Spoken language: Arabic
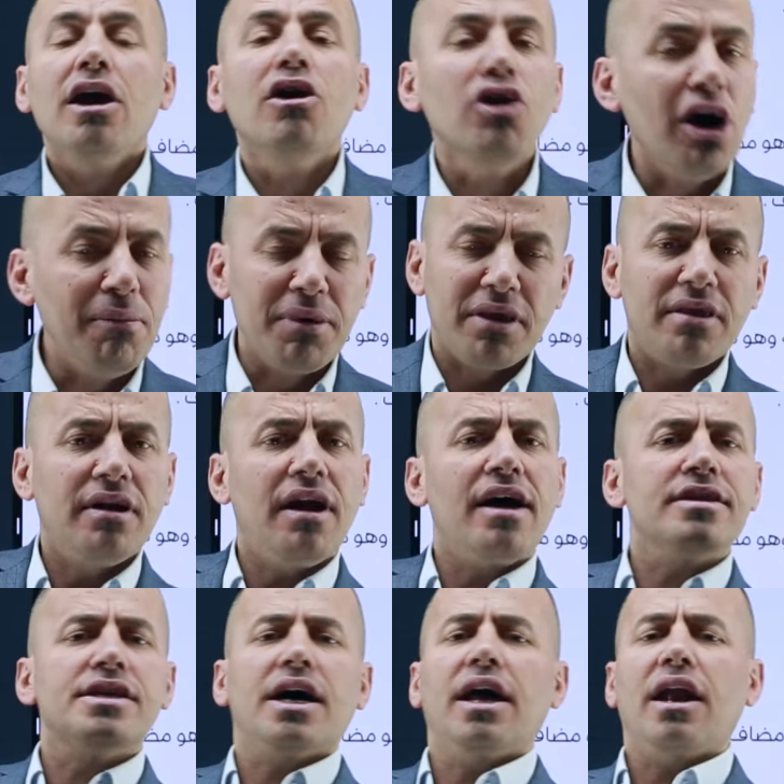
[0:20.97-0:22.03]
اليوم باذن
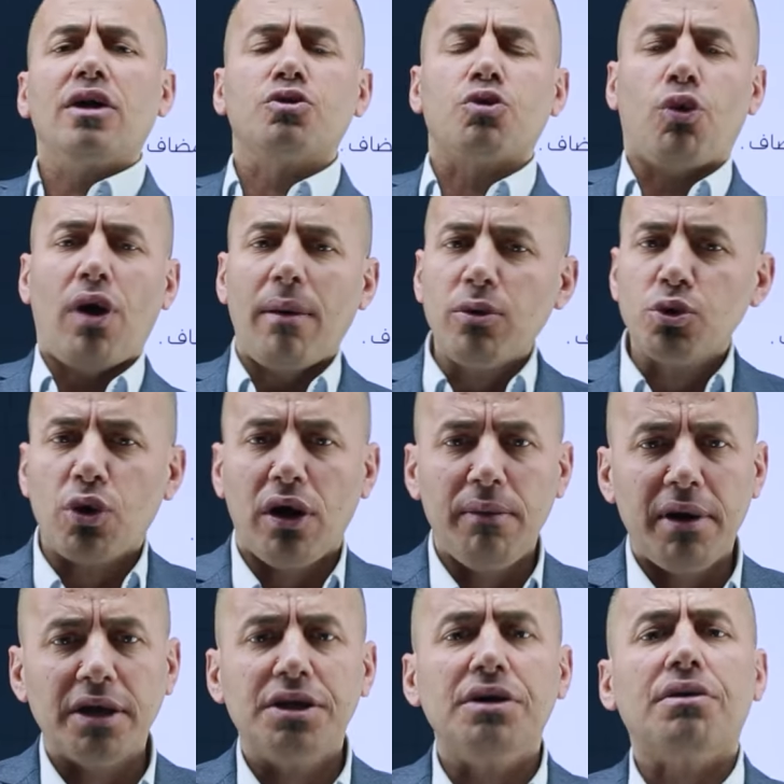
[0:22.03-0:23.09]
الله تعالى طلابي
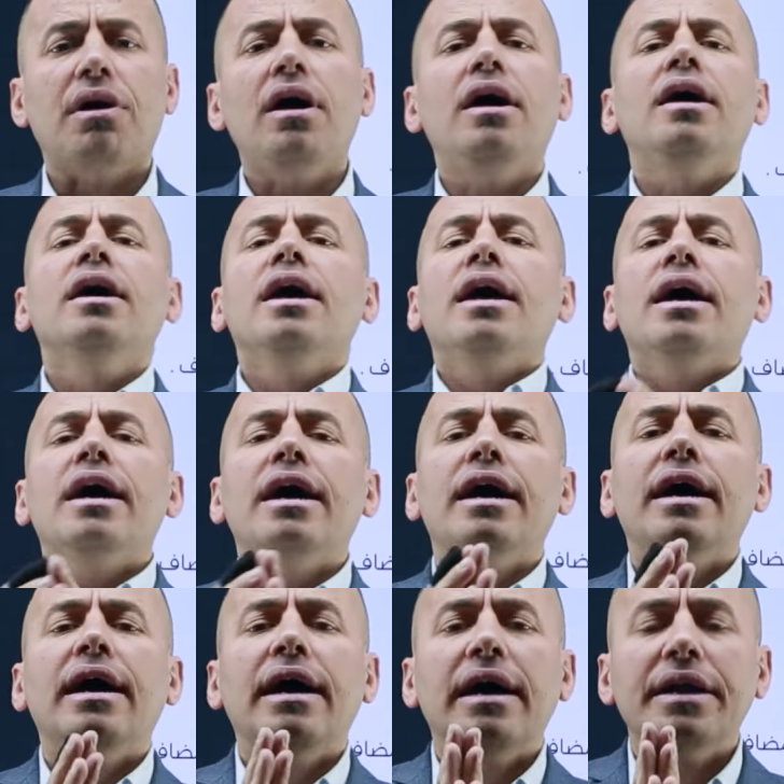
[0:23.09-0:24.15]
وطالباتي راح
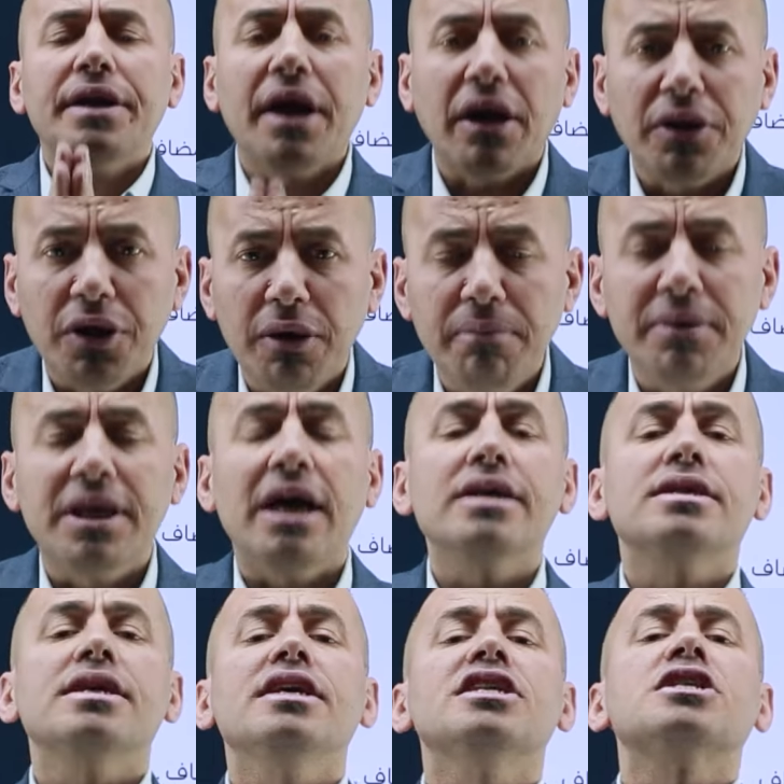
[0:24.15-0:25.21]
آه، نختم
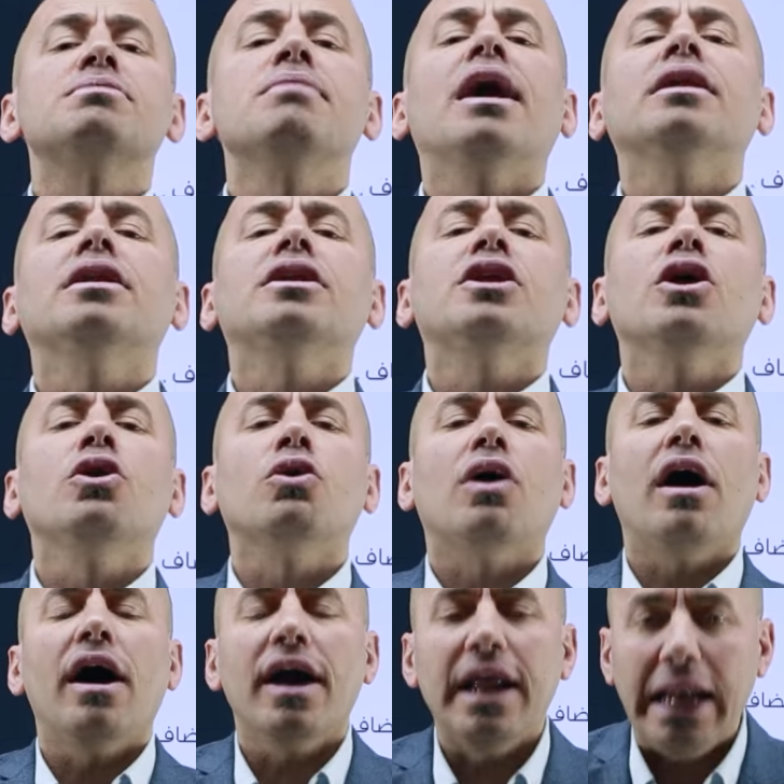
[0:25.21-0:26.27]
تاسيس ماده
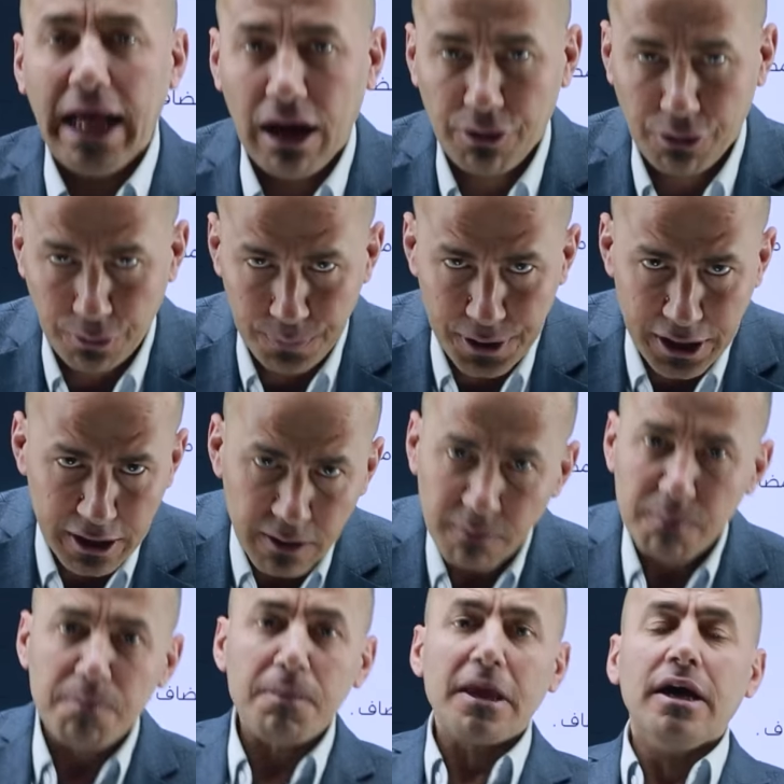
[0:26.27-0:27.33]
اللغه العربيه
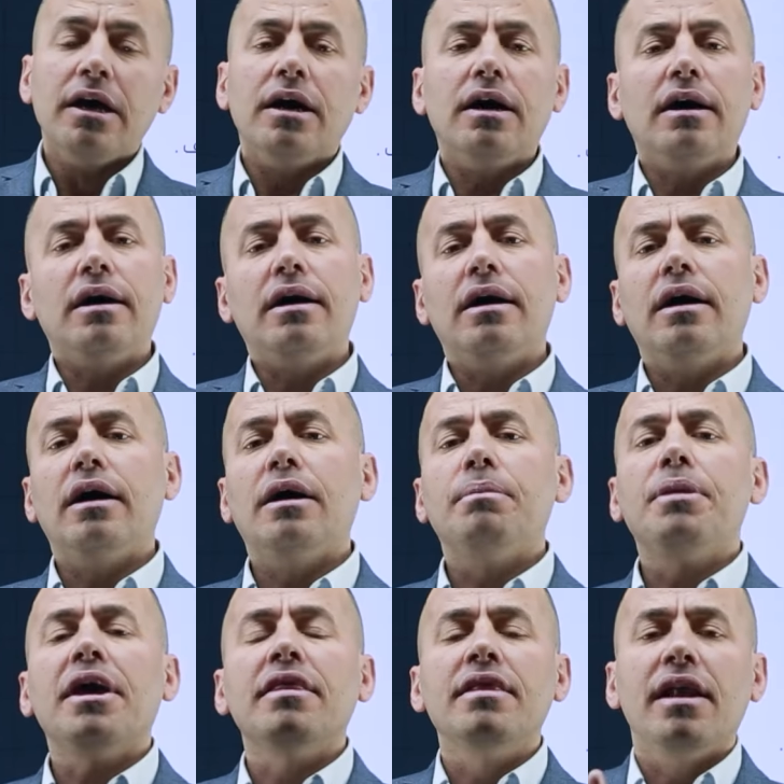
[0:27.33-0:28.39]
آه،
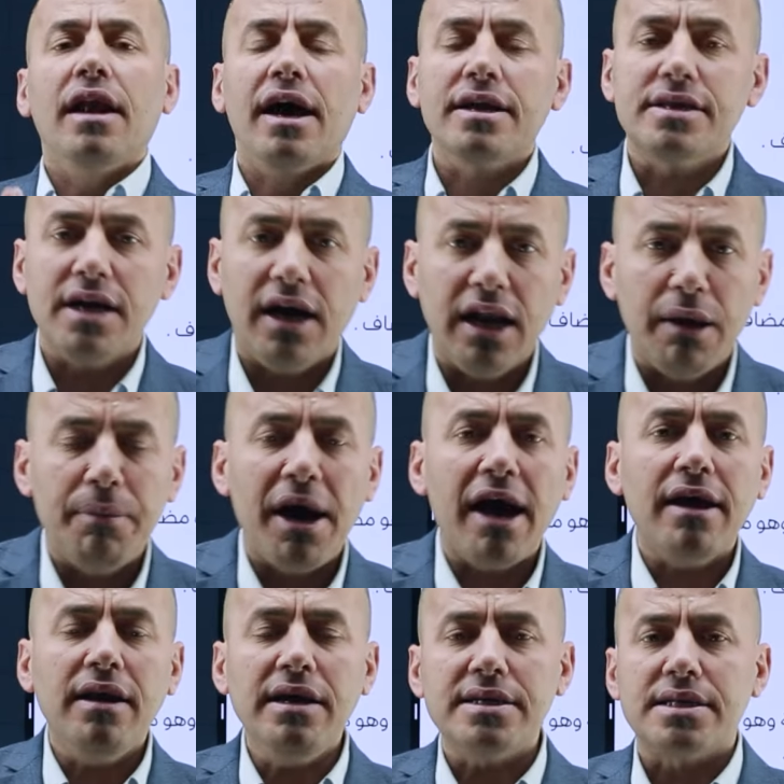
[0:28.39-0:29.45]
باذن الله تعالى
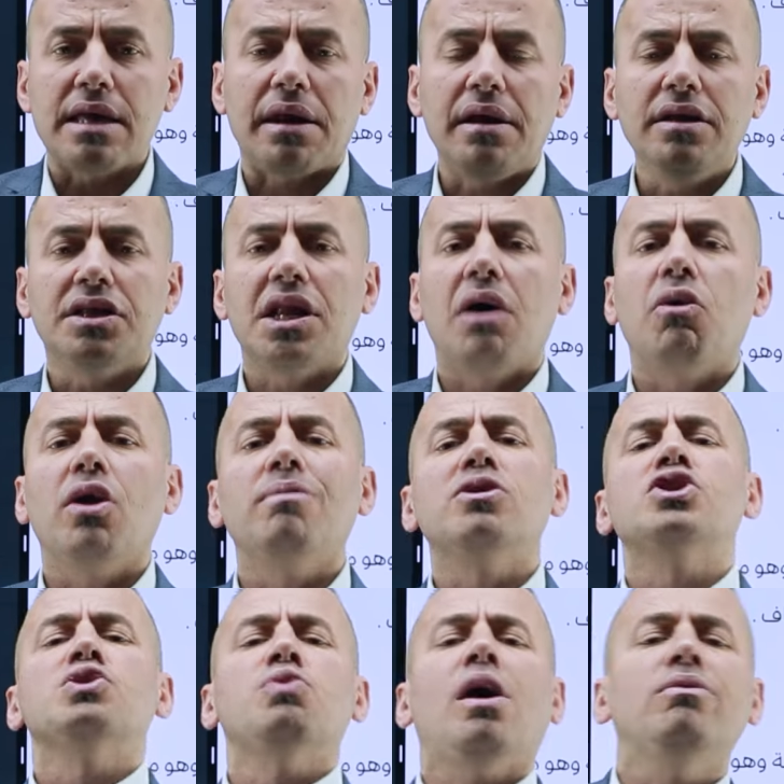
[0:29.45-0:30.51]
بهاي الحصه راح نتناول
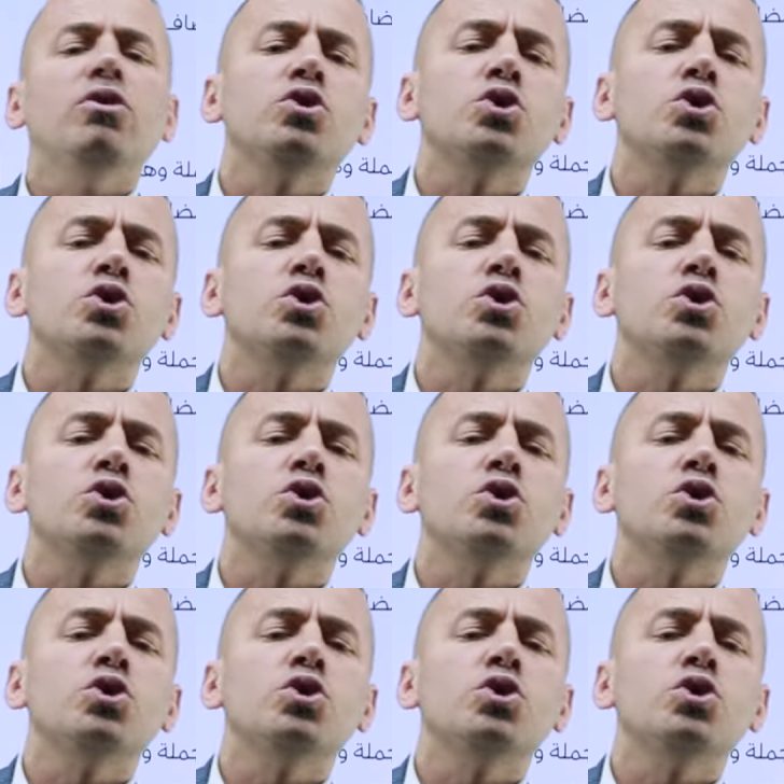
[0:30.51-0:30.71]
مجموعه من